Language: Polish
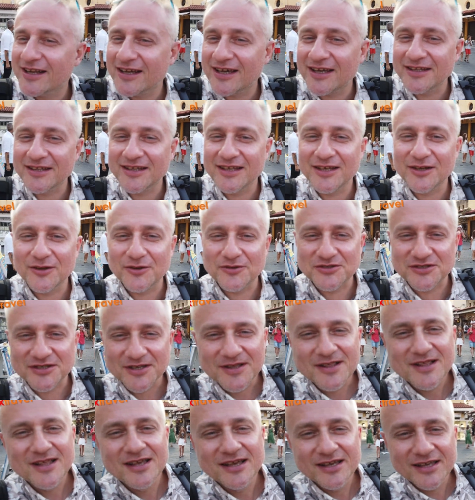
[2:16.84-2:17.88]
Archangelos.
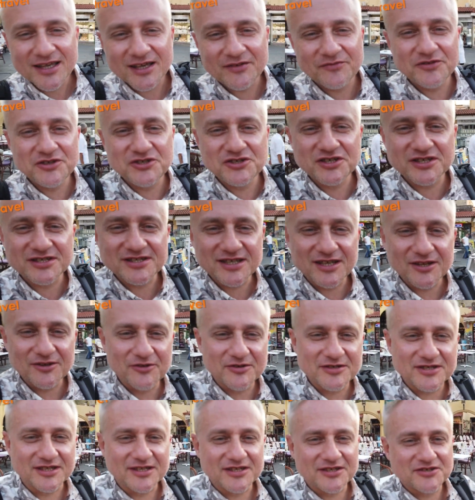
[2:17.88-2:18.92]
Jak widzicie,
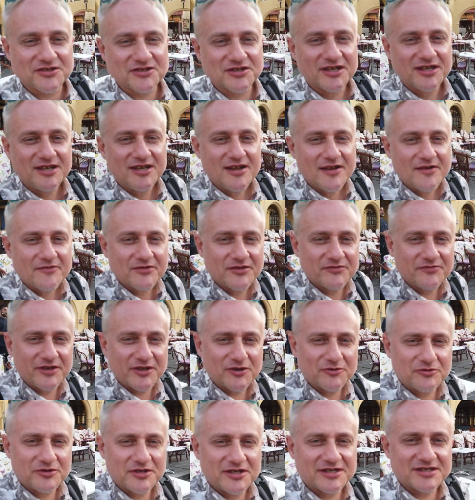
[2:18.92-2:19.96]
skleroza też w tym
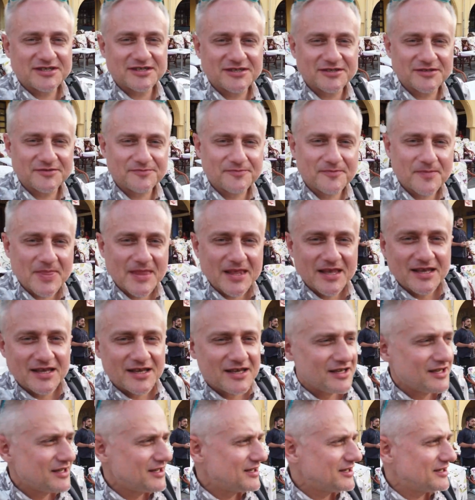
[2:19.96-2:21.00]
wieku jest
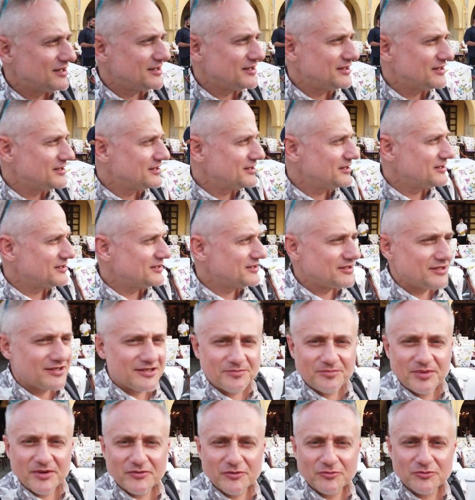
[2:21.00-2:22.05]
e,
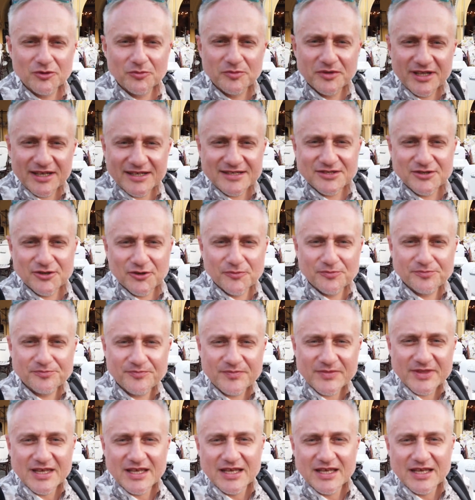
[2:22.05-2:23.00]
pewną dominacją,